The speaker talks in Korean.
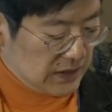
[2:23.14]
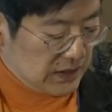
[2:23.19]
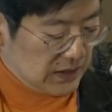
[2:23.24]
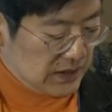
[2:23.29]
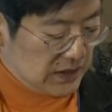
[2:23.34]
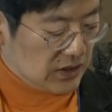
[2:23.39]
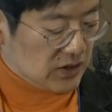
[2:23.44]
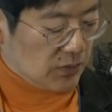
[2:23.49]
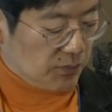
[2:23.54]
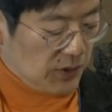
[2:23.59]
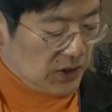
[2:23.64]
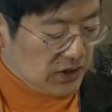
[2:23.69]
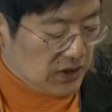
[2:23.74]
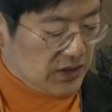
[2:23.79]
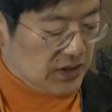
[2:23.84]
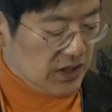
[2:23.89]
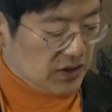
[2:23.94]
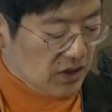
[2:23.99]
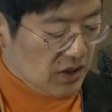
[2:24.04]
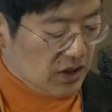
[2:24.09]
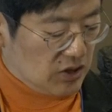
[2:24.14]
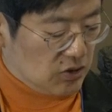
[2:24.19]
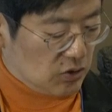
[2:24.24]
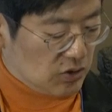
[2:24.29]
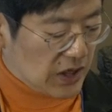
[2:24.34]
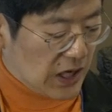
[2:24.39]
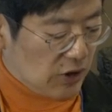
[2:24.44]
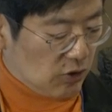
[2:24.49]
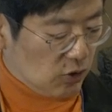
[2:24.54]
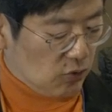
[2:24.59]
이제 첫 번째 세션이죠.
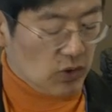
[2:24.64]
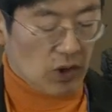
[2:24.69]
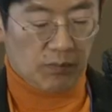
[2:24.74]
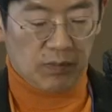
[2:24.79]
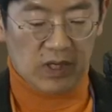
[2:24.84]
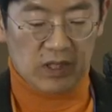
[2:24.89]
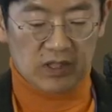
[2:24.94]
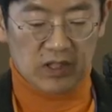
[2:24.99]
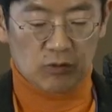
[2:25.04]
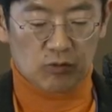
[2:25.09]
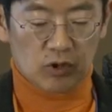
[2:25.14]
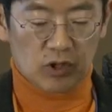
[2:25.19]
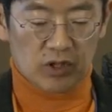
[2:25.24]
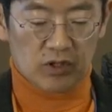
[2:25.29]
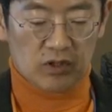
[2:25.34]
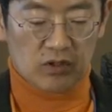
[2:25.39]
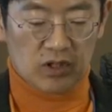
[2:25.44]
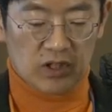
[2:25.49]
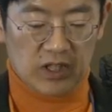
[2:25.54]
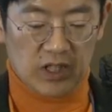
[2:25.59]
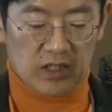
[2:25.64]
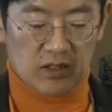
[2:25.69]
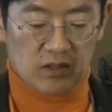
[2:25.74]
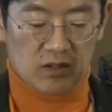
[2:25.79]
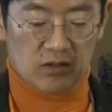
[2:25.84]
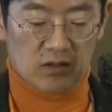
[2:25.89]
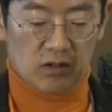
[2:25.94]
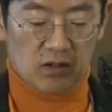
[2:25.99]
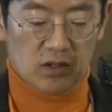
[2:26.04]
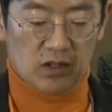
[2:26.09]
자유를 위협하는 이제 국제 정치에
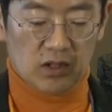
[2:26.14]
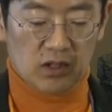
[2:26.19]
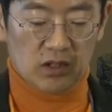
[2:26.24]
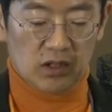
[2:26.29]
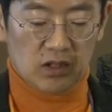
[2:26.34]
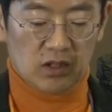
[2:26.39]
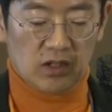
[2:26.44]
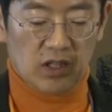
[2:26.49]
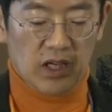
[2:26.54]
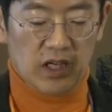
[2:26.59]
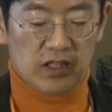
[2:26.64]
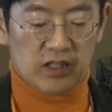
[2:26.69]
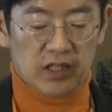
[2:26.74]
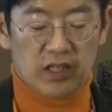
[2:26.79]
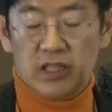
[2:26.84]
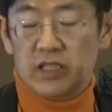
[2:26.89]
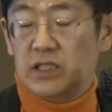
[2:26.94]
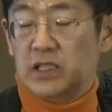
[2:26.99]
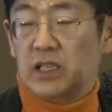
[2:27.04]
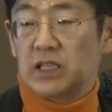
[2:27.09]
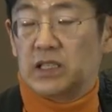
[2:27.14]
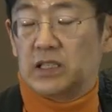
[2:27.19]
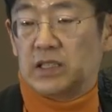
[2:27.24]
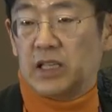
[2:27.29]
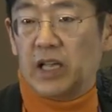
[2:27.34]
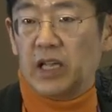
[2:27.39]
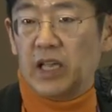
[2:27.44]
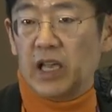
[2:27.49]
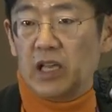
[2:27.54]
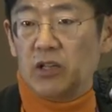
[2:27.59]
있어서는 크게 이제
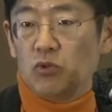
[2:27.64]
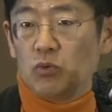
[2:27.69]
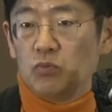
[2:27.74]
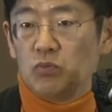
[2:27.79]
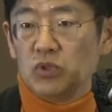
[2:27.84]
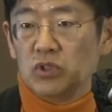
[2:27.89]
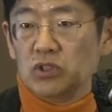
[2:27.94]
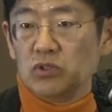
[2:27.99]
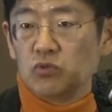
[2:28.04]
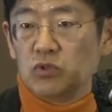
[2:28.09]
세 개의 논문.